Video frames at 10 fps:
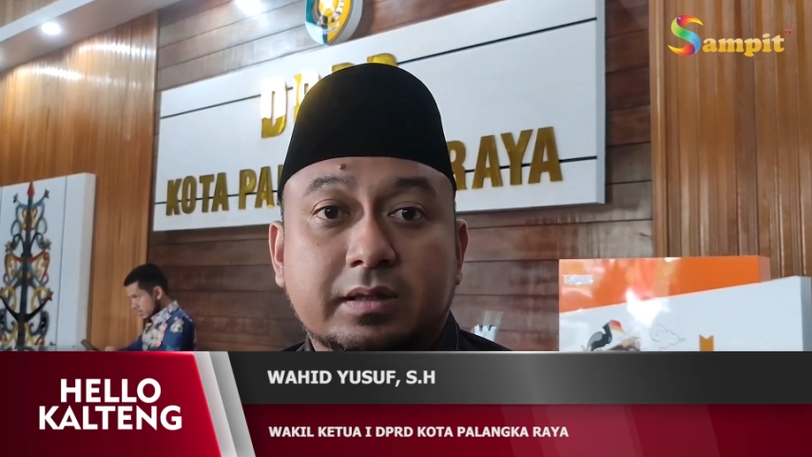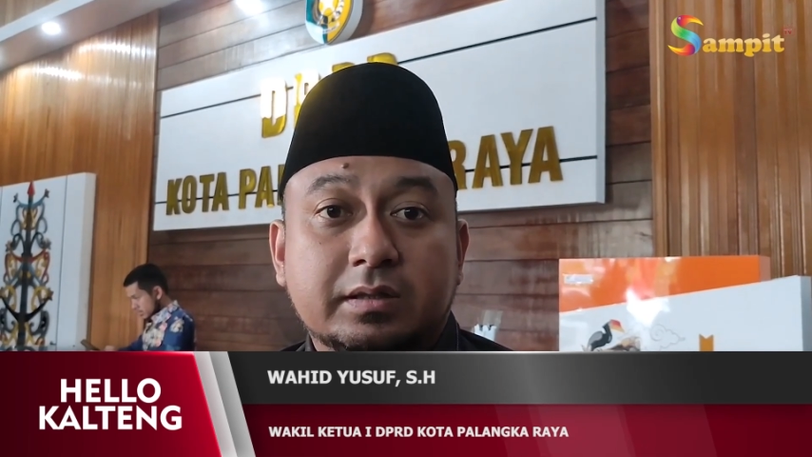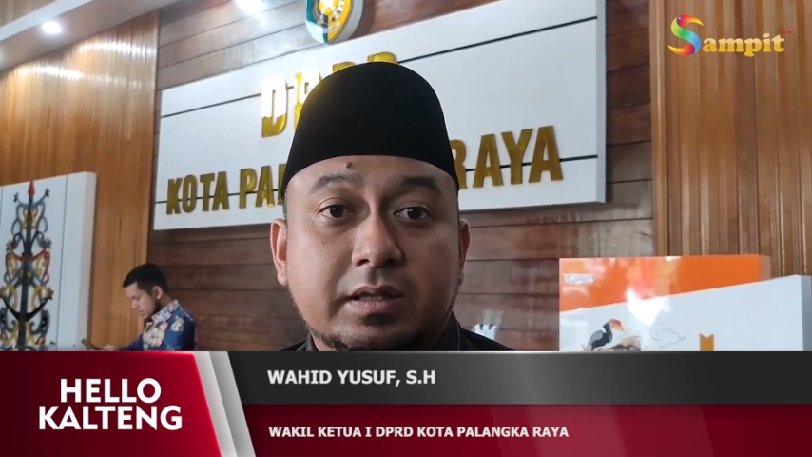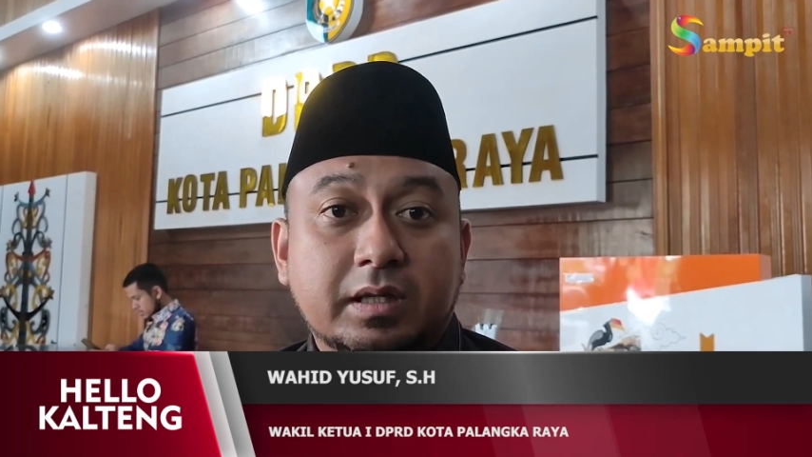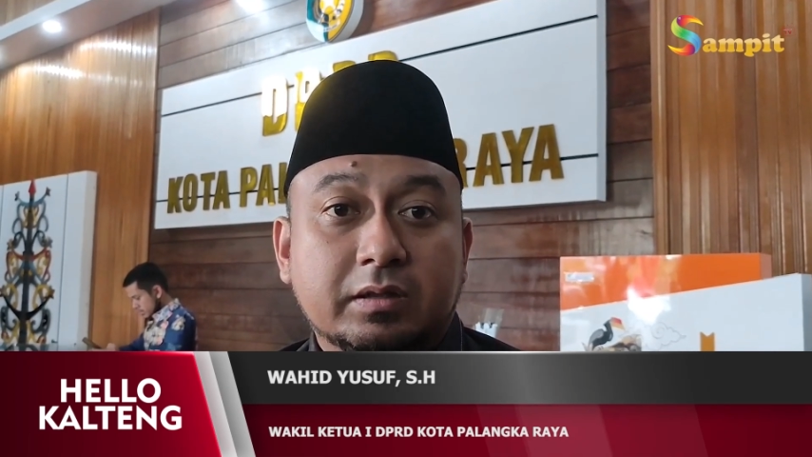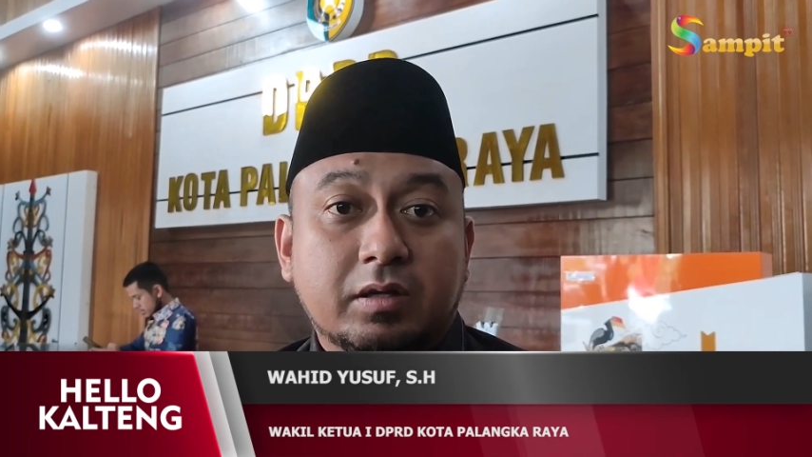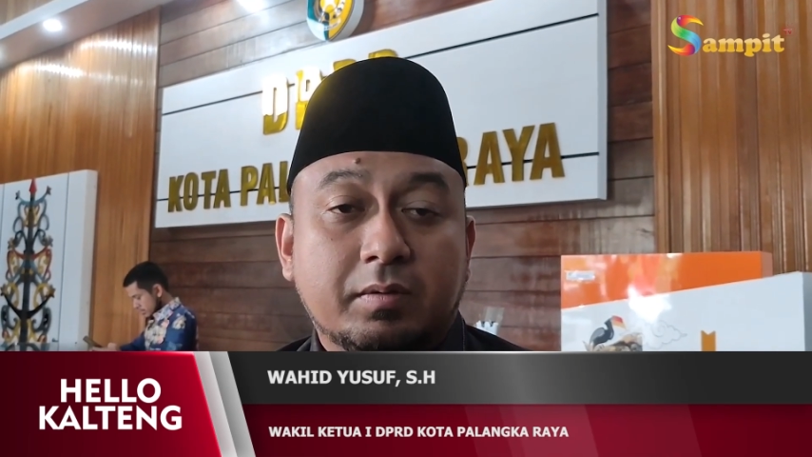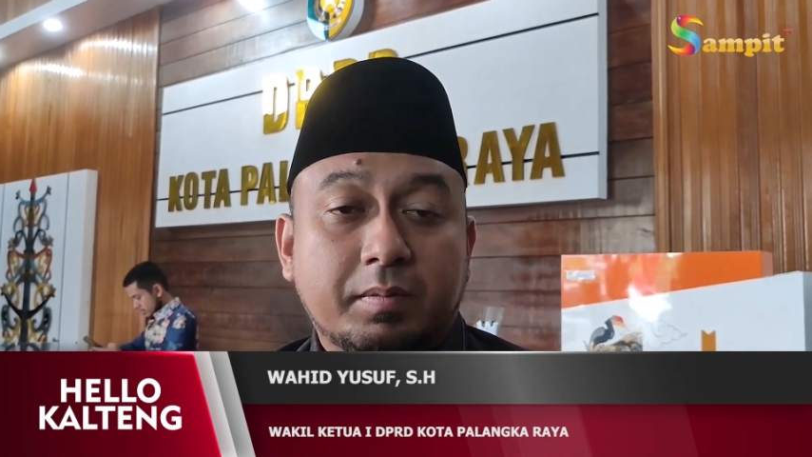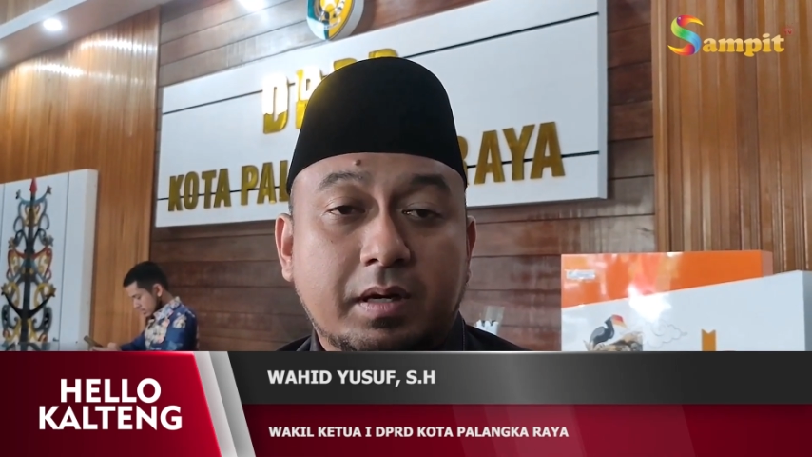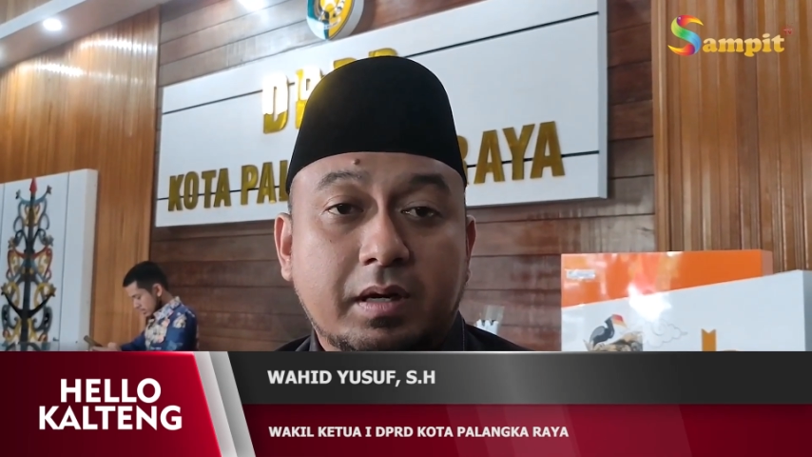kecil atau
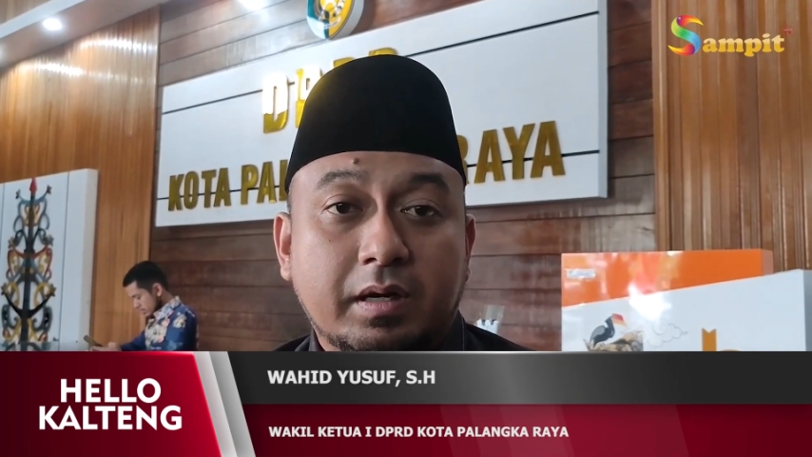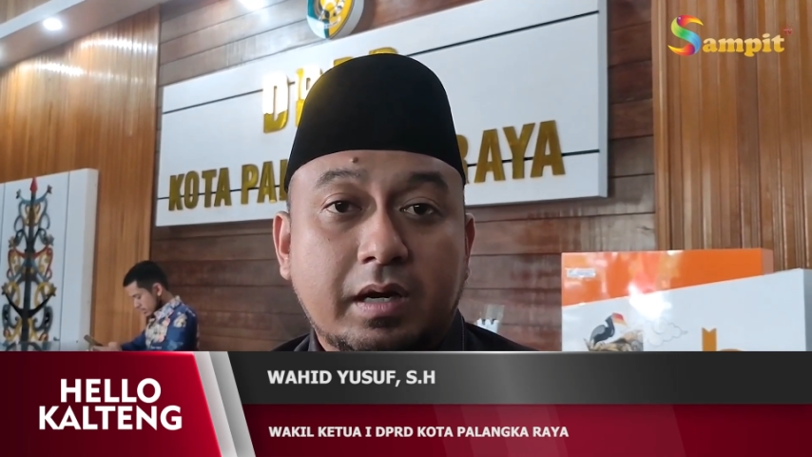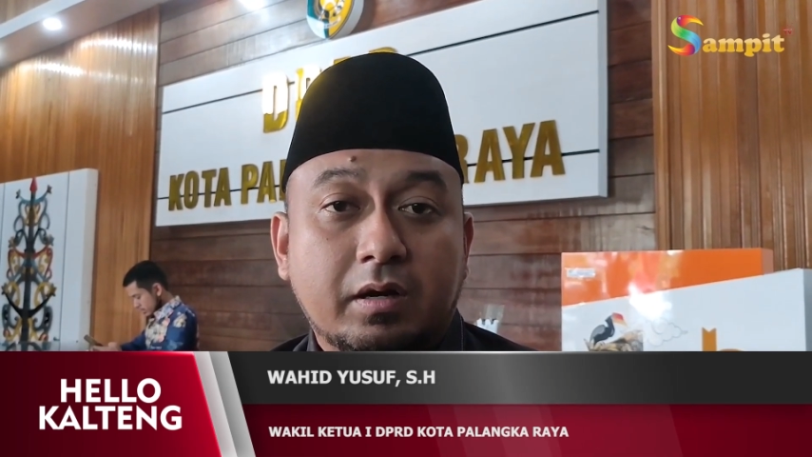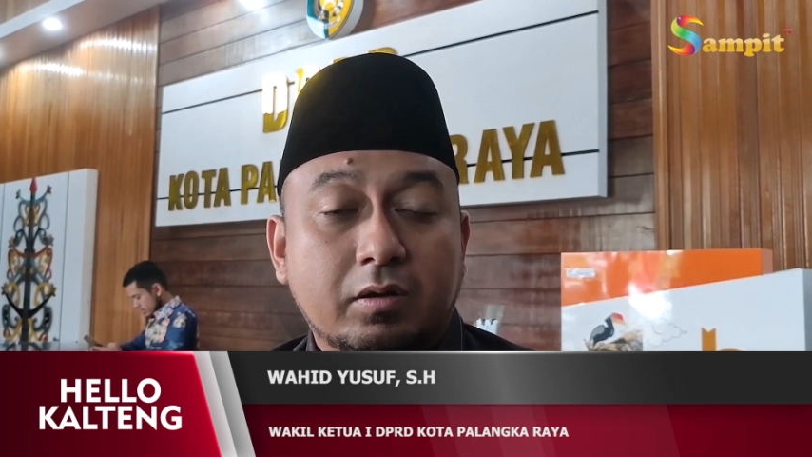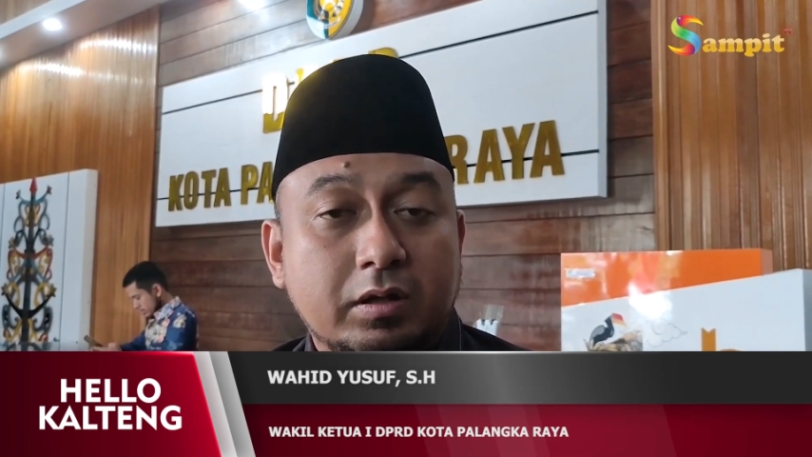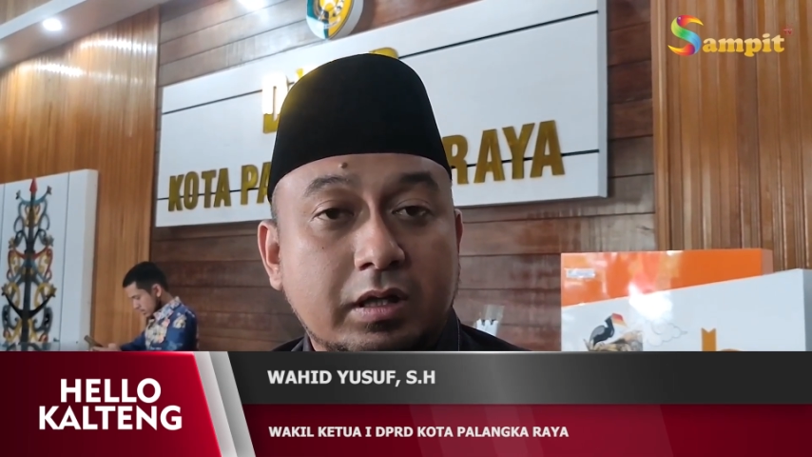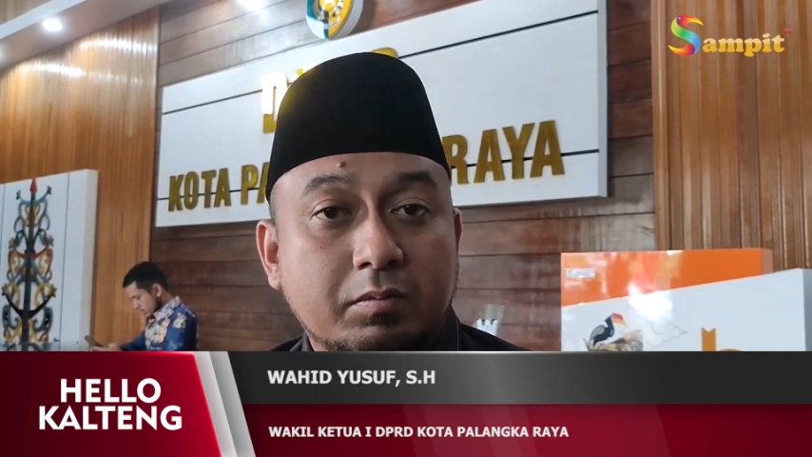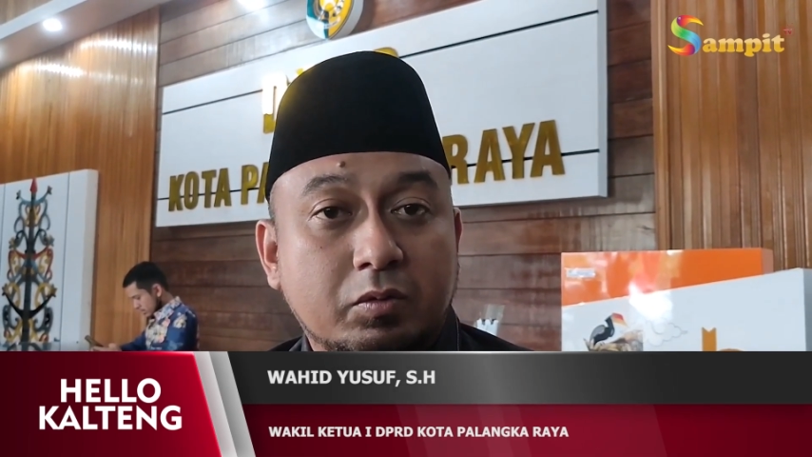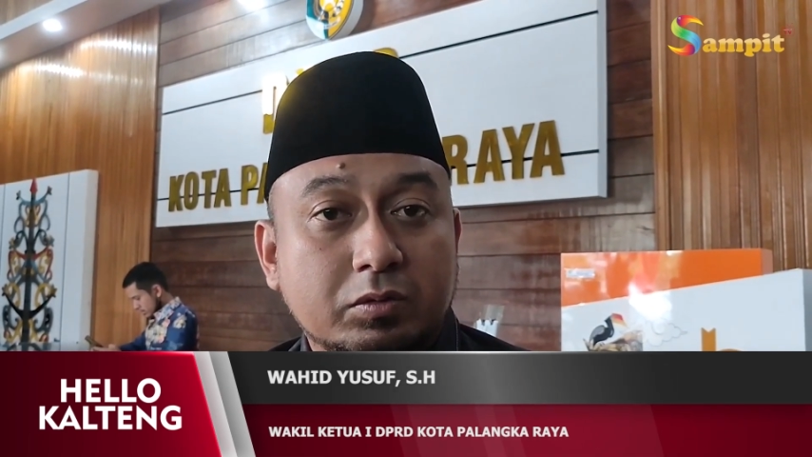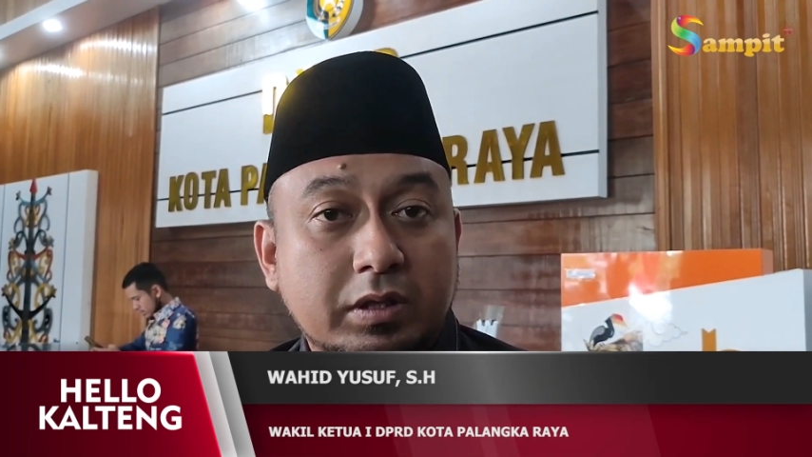apa kalau dia
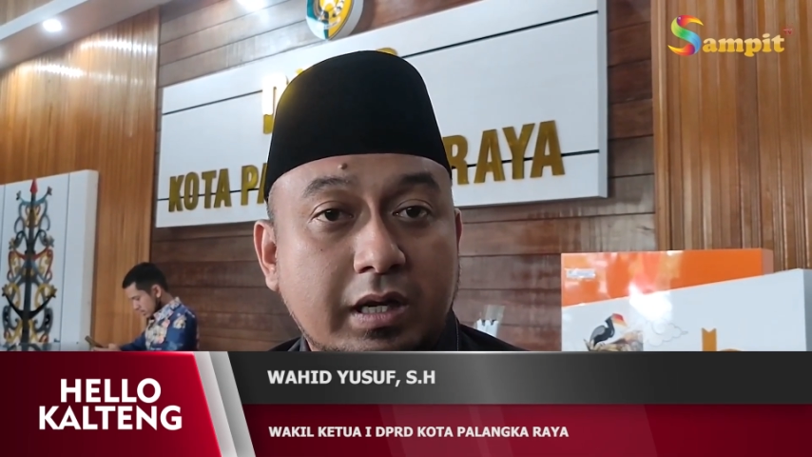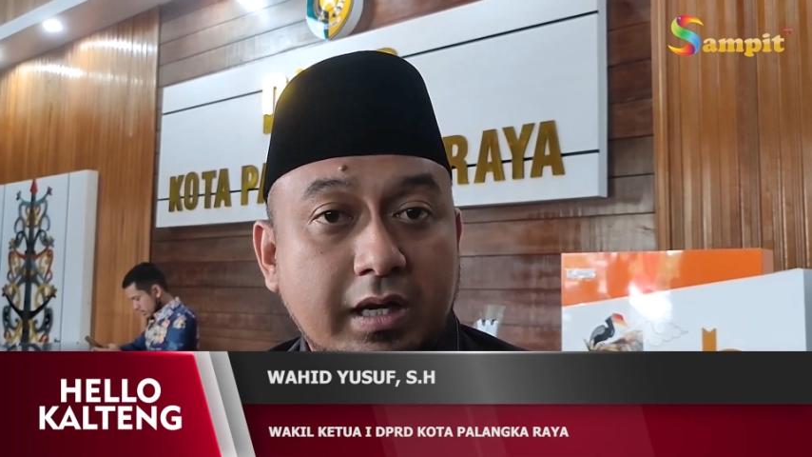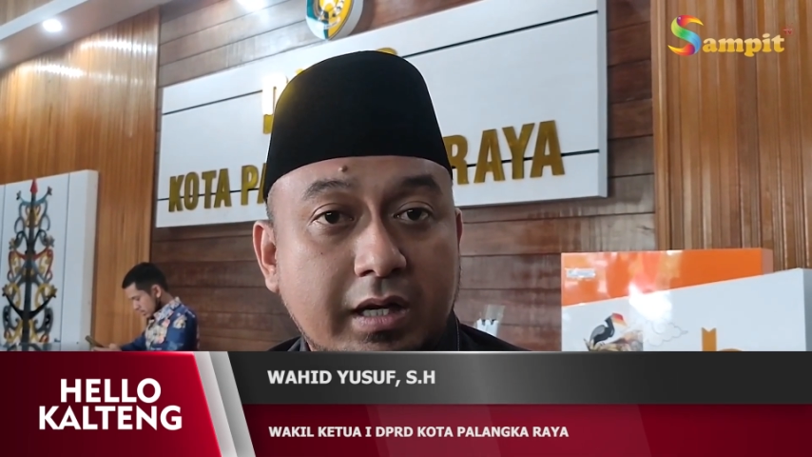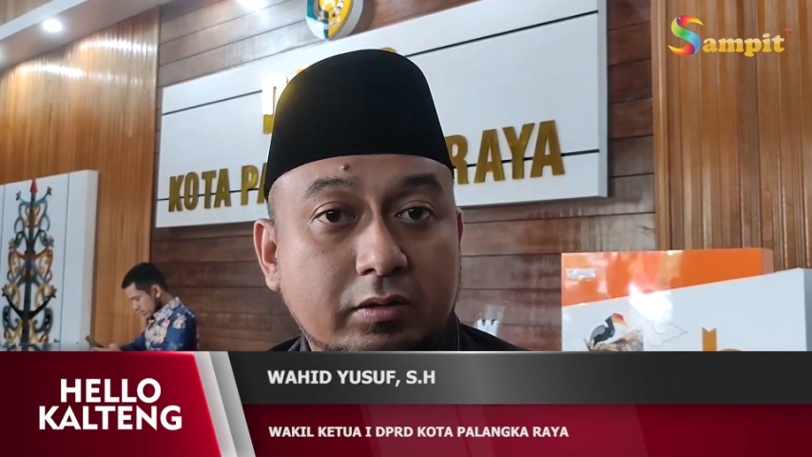berusaha